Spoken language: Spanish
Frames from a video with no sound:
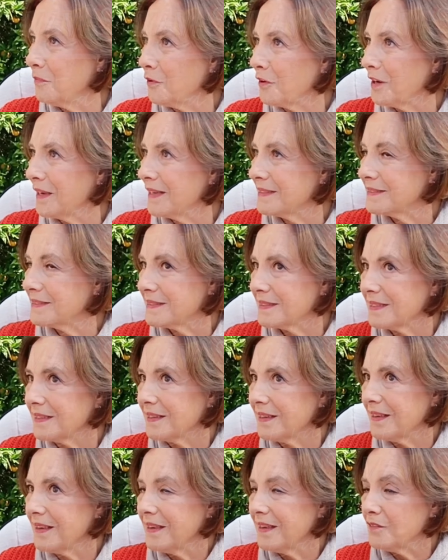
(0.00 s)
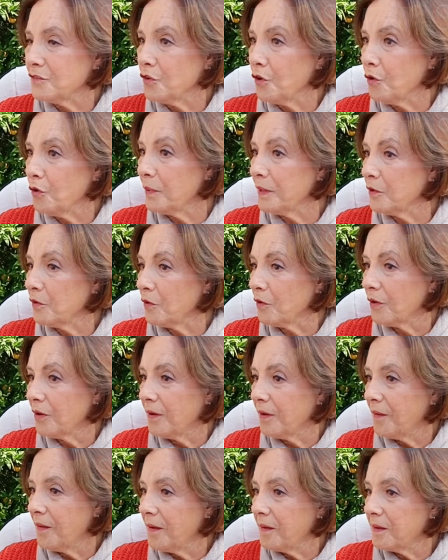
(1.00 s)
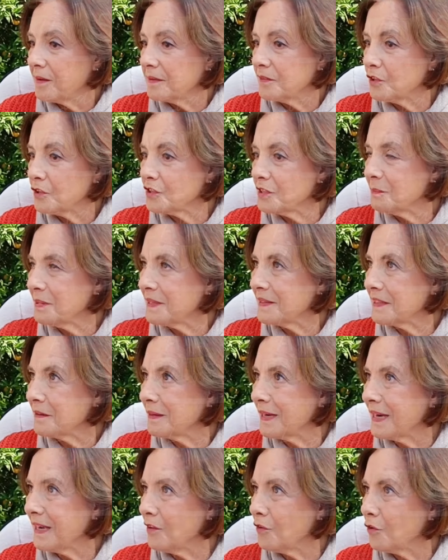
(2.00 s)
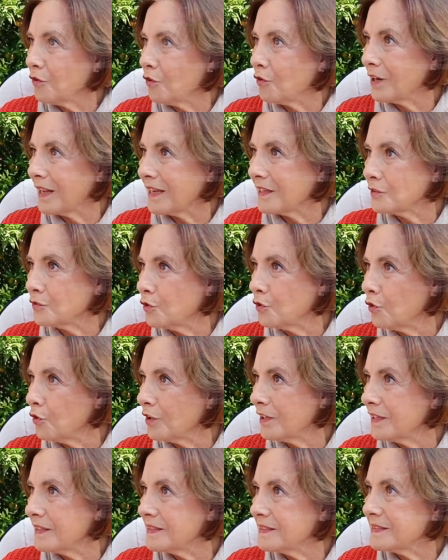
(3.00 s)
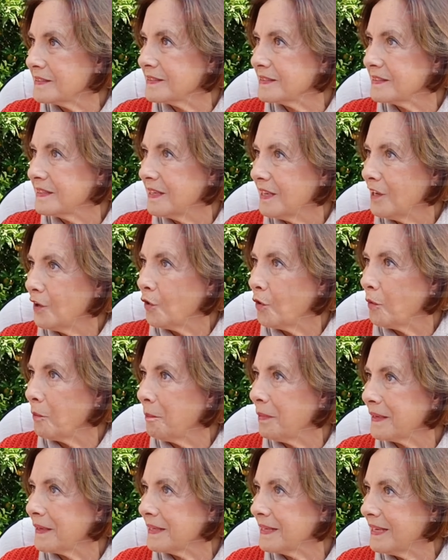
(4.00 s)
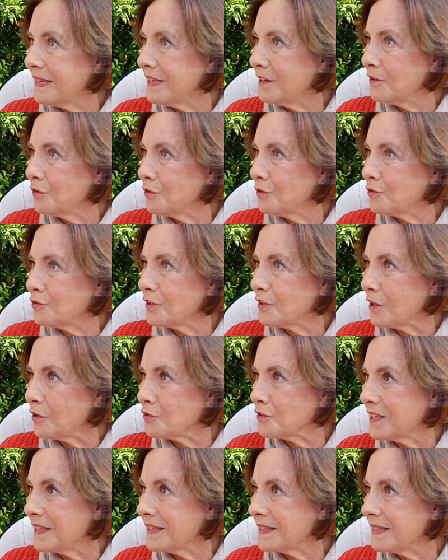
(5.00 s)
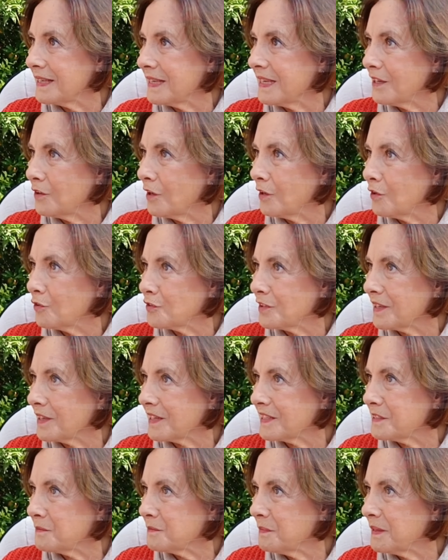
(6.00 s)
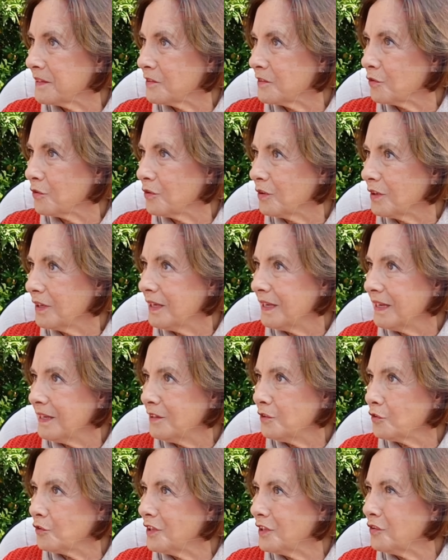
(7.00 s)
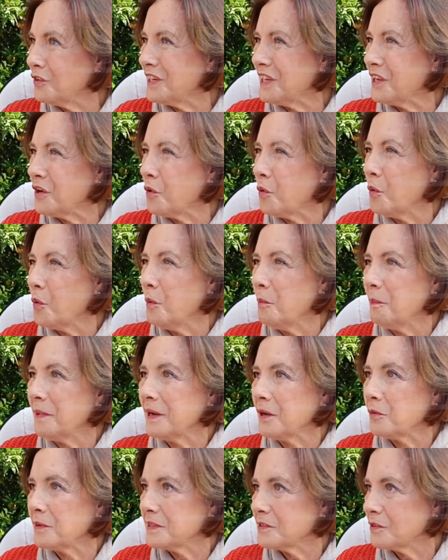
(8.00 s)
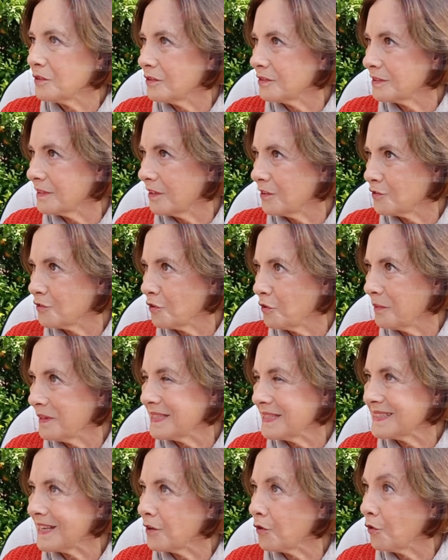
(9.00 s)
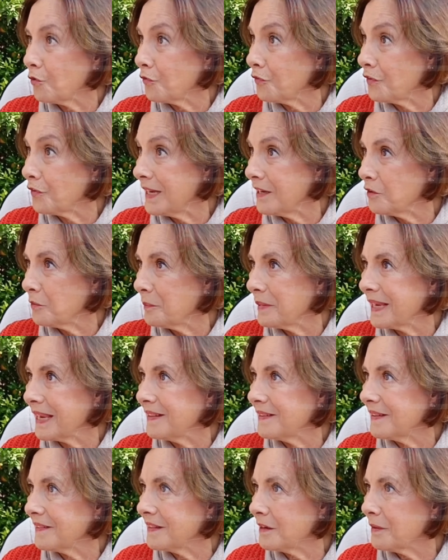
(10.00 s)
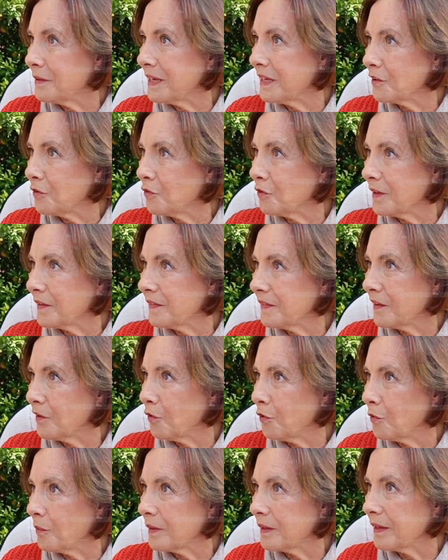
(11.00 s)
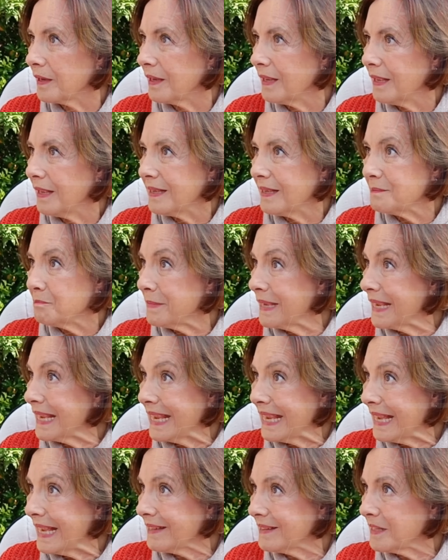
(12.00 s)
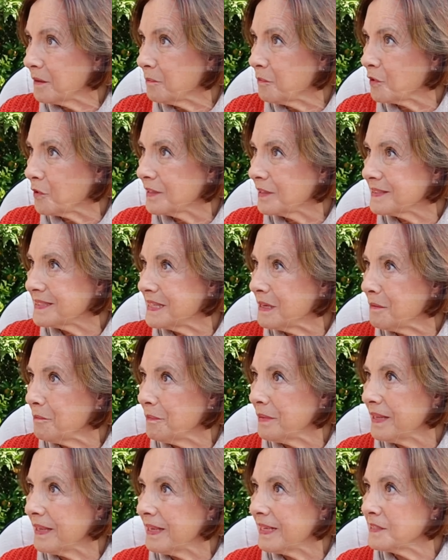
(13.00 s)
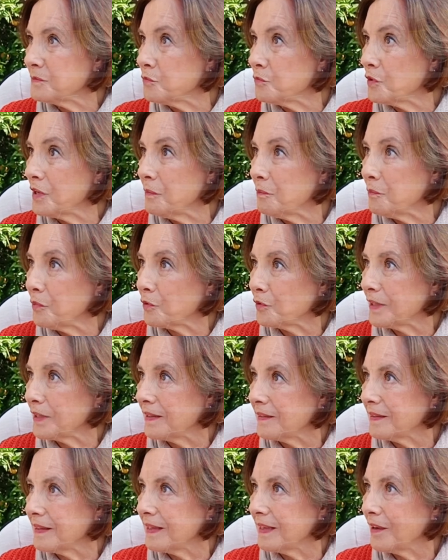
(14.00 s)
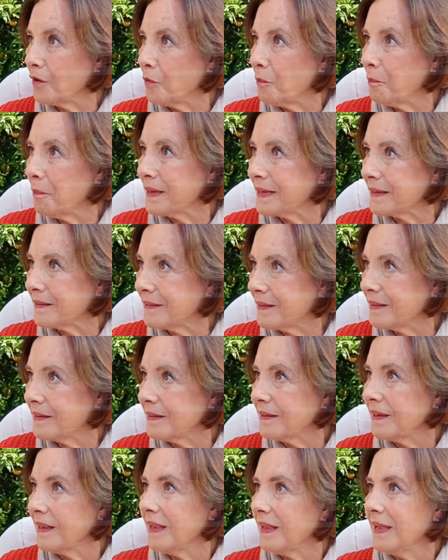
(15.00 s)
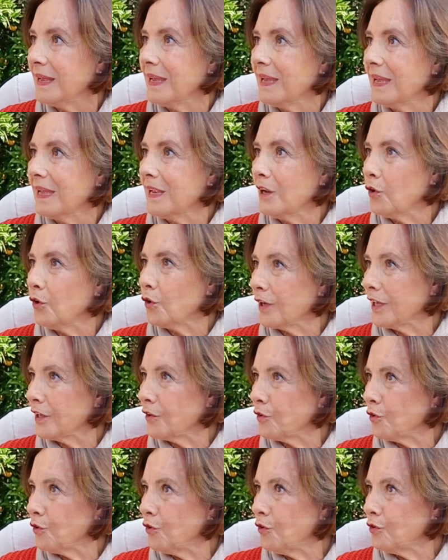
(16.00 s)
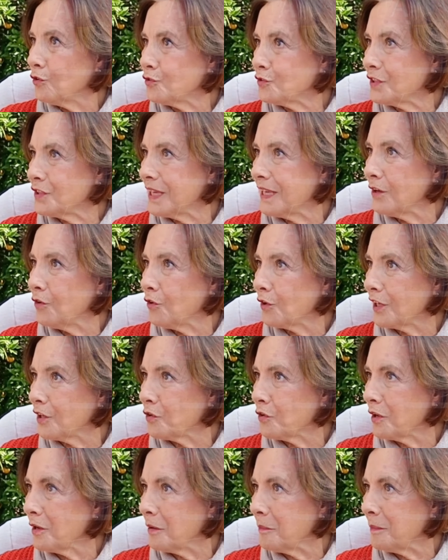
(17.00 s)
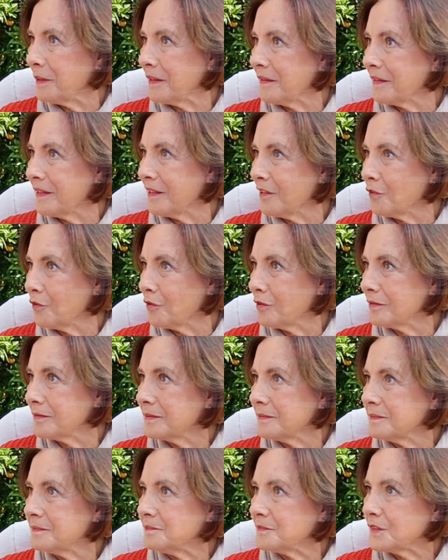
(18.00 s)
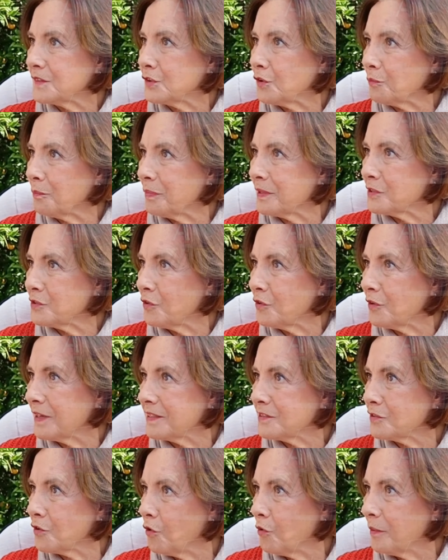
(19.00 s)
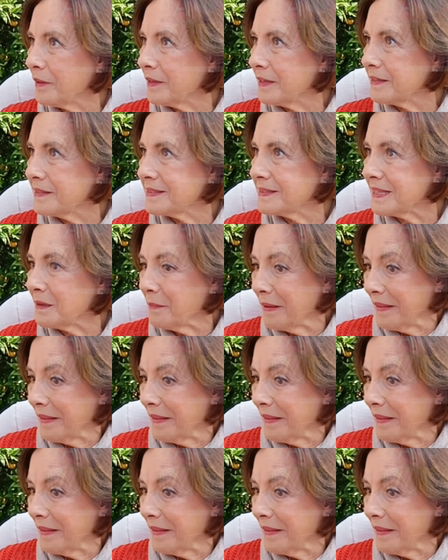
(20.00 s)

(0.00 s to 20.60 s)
o casi. No, bueno, yo siempre he trabajado con actores, compañeros, a los que quiero, a los que respeto. No tengo ningún prejuicio contra los jóvenes, al contrario, me encanta trabajar con gente joven me encanta porque siempre es muy importante compartir lo que yo sé, lo que yo he aprendido con personas jóvenes que